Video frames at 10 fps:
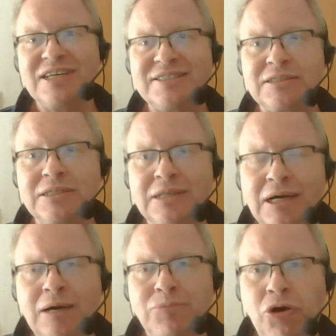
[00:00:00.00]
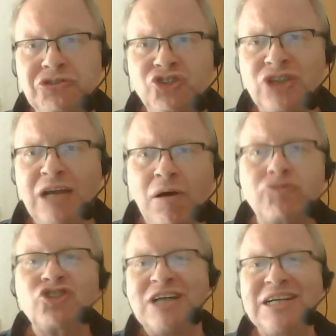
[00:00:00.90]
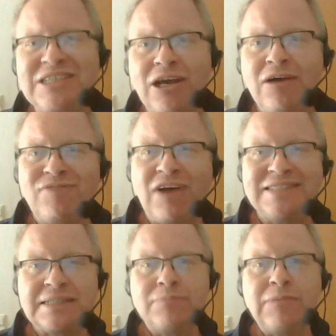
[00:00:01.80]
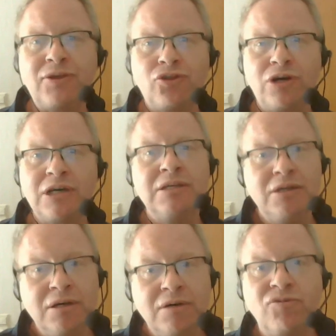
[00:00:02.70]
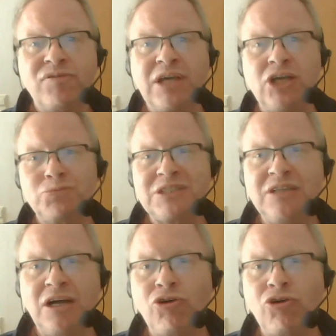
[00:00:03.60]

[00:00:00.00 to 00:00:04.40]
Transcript: Das heißt, sie bauen Stein auf Stein ihr Vereinsheim halt neu wo wir entsprechend